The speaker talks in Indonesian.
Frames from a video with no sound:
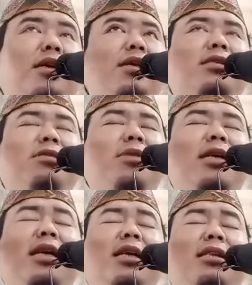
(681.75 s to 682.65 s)
Ini
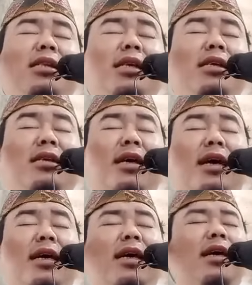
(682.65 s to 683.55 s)
sebenarnya
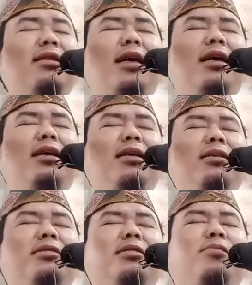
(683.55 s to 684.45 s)
tiga kata
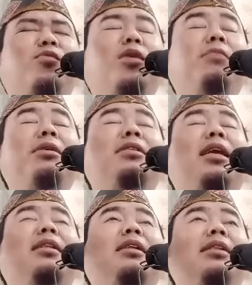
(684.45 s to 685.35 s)
ini semua
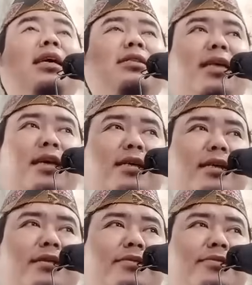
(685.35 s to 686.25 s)
bicara tentang
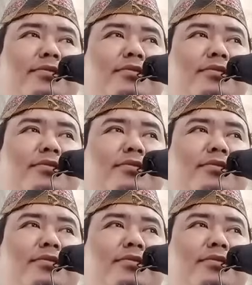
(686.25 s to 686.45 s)
cahaya.